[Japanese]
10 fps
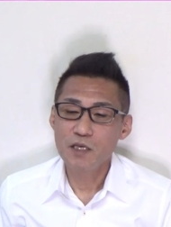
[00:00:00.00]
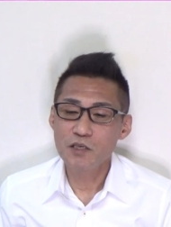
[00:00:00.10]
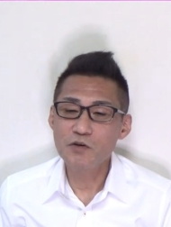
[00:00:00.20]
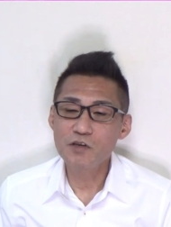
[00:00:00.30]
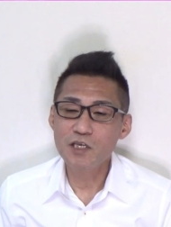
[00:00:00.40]

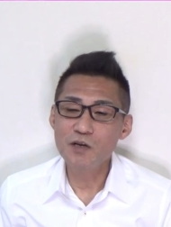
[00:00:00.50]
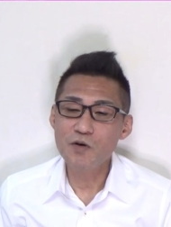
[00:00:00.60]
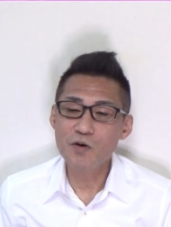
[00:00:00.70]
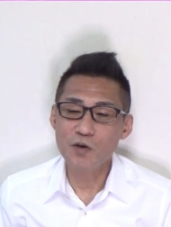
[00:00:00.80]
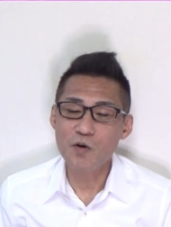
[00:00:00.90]
有機
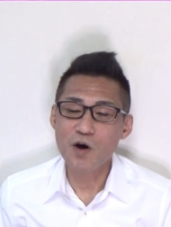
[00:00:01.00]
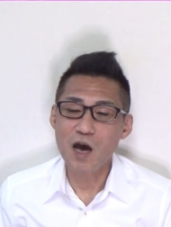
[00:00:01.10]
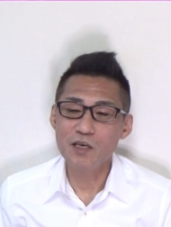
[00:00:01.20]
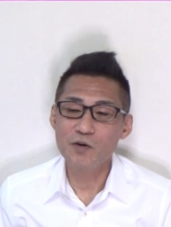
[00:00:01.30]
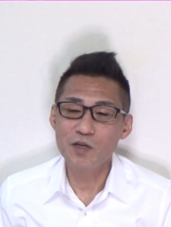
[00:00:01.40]
農業
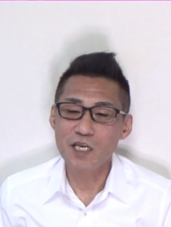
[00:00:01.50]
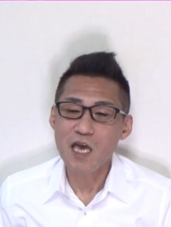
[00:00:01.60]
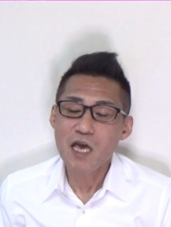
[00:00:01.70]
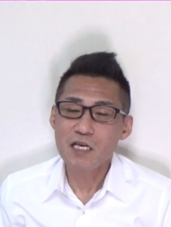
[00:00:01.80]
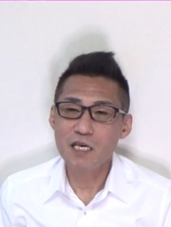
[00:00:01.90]
が良いに
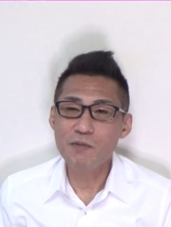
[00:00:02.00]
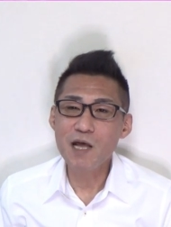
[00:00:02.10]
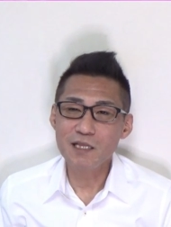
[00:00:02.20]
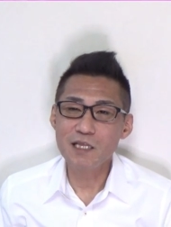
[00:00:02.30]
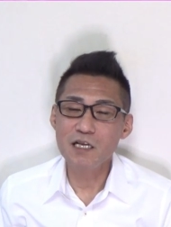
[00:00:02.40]
決
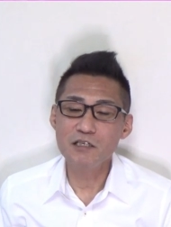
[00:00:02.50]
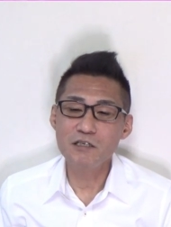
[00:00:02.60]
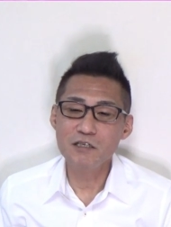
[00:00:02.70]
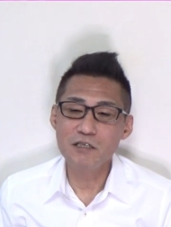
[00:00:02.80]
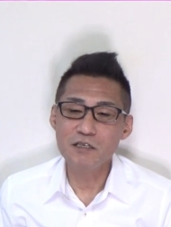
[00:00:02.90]
まって
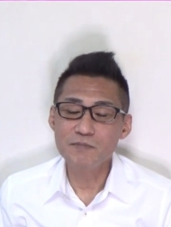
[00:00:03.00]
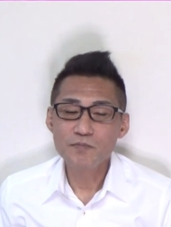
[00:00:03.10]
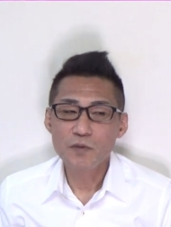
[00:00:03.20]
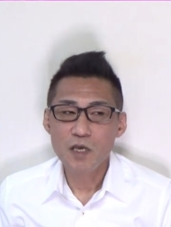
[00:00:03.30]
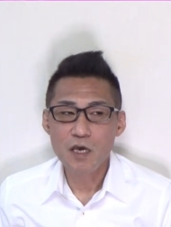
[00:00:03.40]
る。
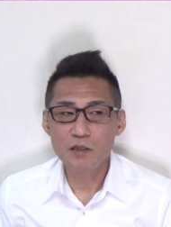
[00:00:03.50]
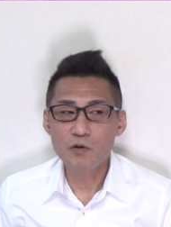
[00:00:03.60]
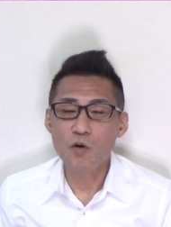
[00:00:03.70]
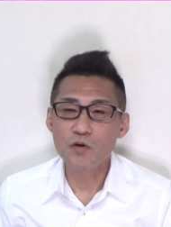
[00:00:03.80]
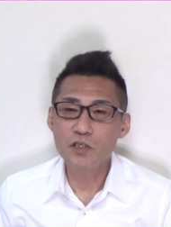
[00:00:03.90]
えっ、ー、
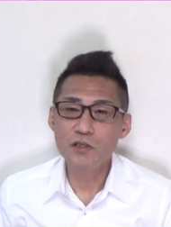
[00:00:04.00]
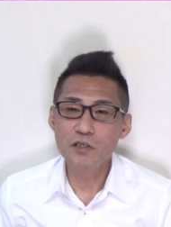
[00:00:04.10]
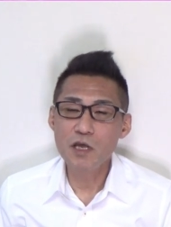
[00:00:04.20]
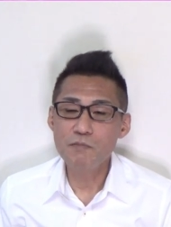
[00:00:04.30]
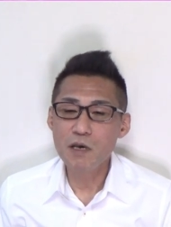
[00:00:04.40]
と、50
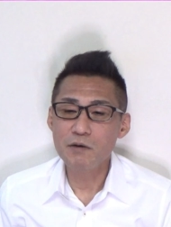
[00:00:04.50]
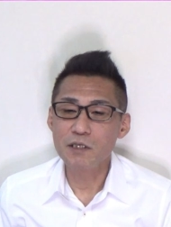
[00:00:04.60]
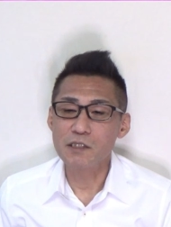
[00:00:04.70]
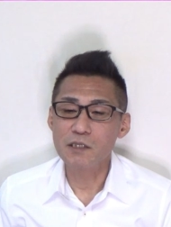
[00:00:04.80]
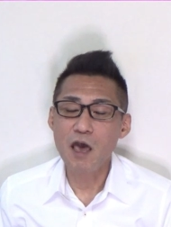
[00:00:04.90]
年前は
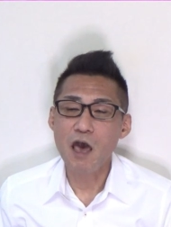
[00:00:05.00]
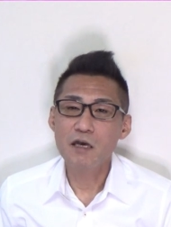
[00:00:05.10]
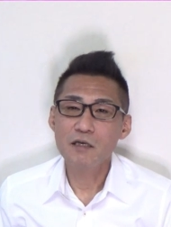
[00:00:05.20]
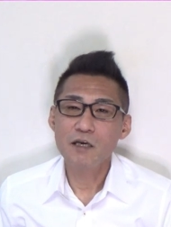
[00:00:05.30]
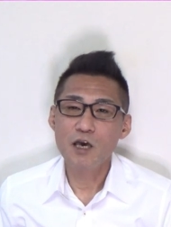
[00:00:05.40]
ですね、
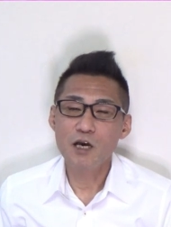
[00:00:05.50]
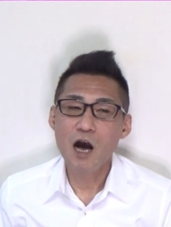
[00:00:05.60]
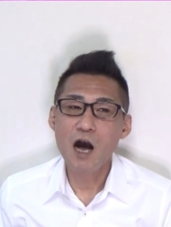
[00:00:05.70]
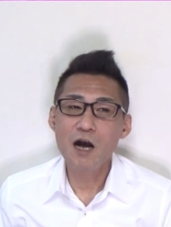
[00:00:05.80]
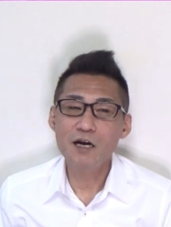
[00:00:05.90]
えー、
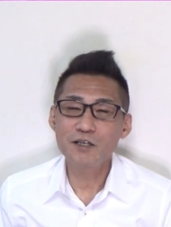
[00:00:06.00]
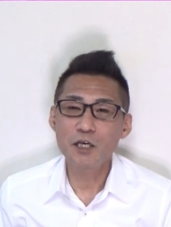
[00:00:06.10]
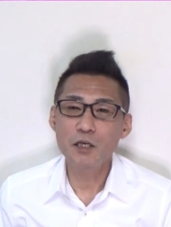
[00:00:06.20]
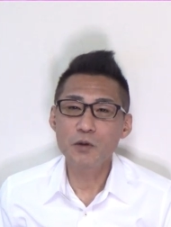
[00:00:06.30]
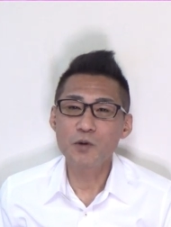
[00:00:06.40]
化学
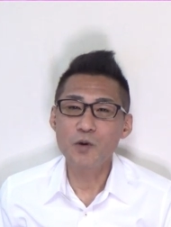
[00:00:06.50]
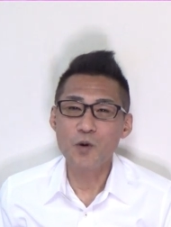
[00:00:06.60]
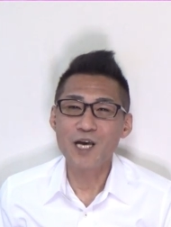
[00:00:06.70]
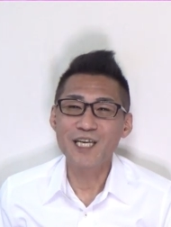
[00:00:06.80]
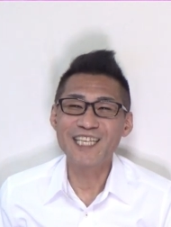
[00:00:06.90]
肥料の方
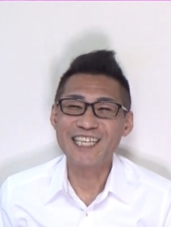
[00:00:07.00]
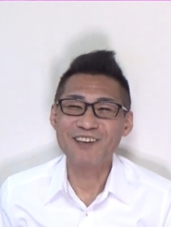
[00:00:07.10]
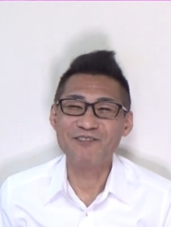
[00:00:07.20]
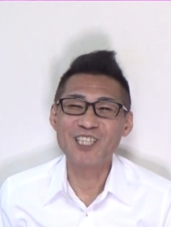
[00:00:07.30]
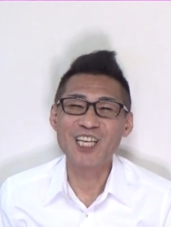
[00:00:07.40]
がいいに
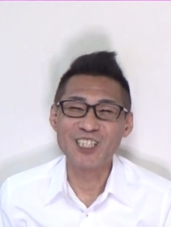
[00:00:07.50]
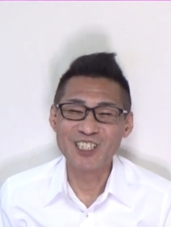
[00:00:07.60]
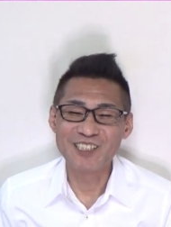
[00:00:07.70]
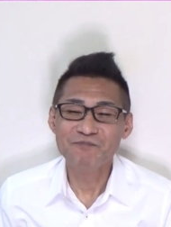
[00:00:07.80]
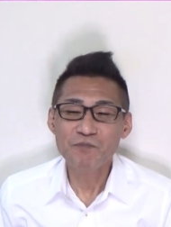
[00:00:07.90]
決まってるっ
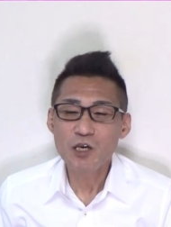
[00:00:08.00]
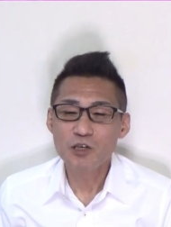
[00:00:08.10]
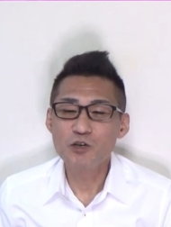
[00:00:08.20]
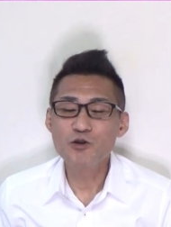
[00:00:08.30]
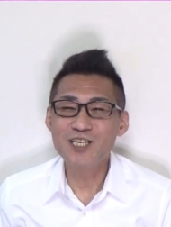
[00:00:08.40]
て。
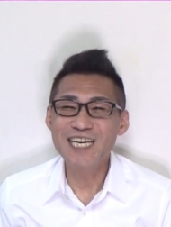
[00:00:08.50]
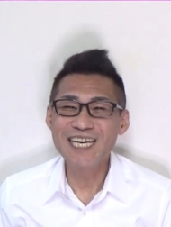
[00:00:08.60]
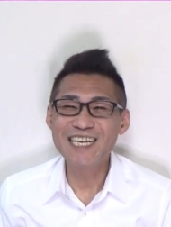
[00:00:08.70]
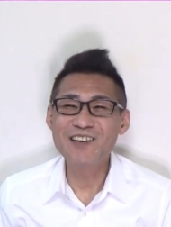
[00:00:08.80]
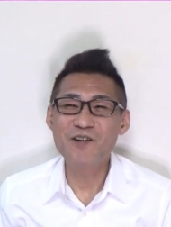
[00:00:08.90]
有機
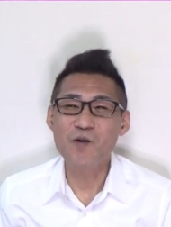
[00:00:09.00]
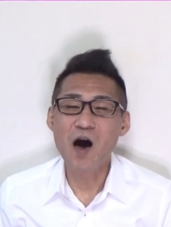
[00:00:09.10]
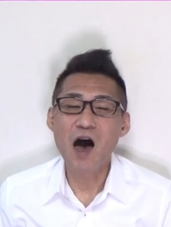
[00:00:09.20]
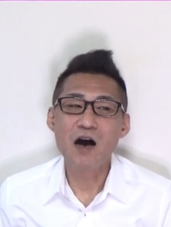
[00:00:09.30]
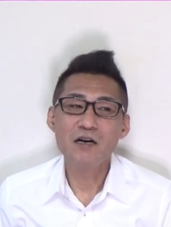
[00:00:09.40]
肥料
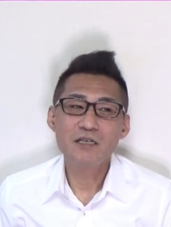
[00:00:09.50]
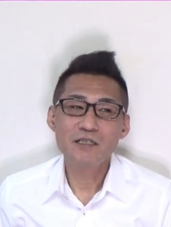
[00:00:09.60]
は、